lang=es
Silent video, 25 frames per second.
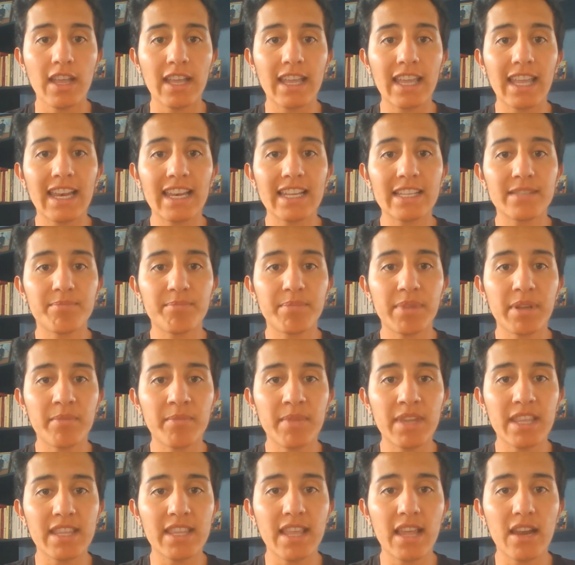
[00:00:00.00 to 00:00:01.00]
que les
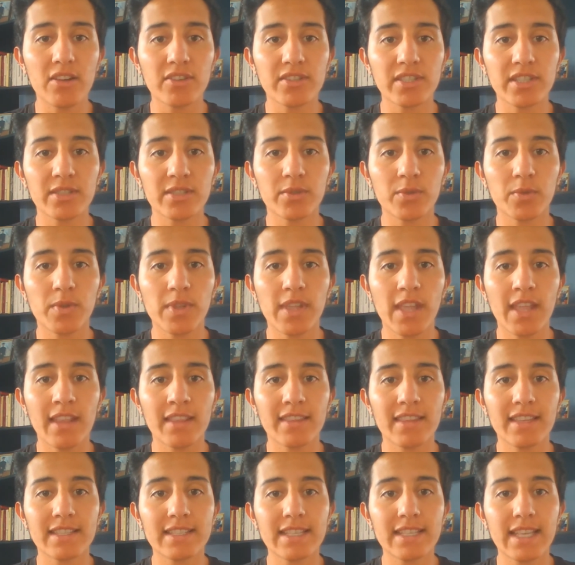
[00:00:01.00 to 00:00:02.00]
permita a los
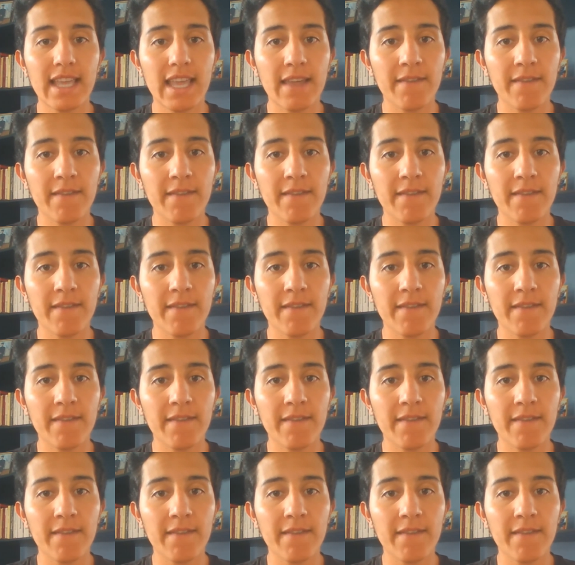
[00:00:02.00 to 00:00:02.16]
estudiantes